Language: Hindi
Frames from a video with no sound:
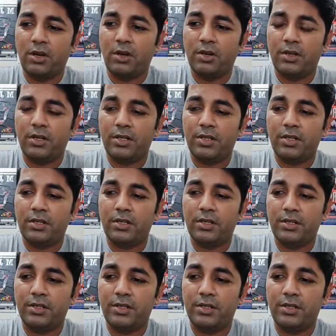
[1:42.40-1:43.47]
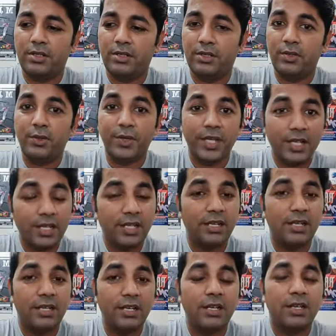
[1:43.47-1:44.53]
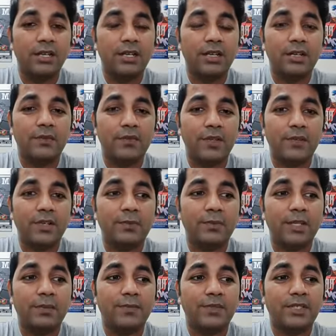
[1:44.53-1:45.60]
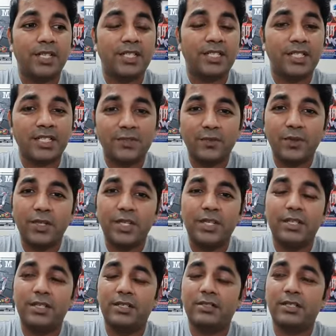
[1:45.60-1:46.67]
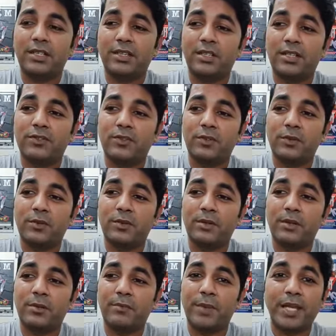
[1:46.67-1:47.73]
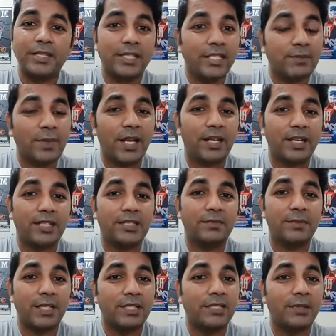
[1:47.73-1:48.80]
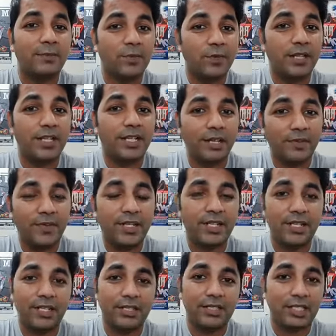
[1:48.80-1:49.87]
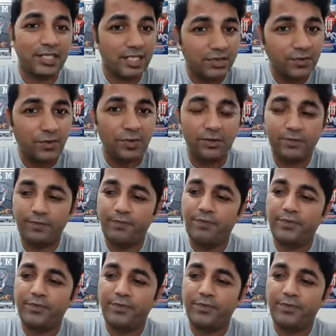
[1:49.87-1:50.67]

और टुडे वी विल बी सक्सेसफुली सत्रह सौ पैंतीस पैकेट्स मील्स हम लोगों ने डिलीवरी किए सक्सेसफुल